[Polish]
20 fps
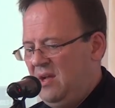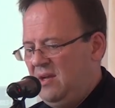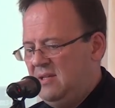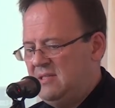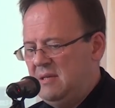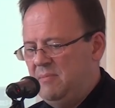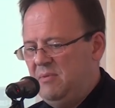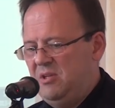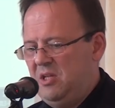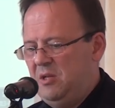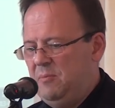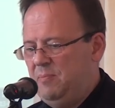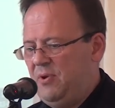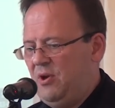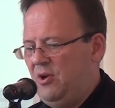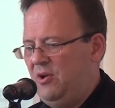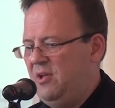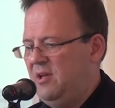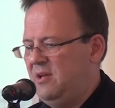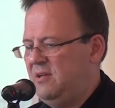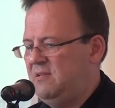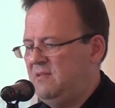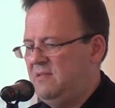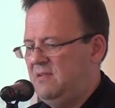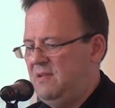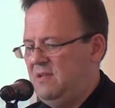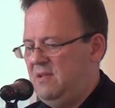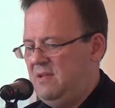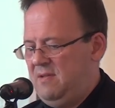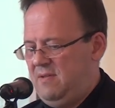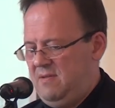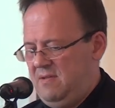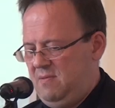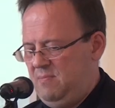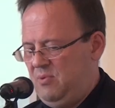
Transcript: chcemy ten projekt e,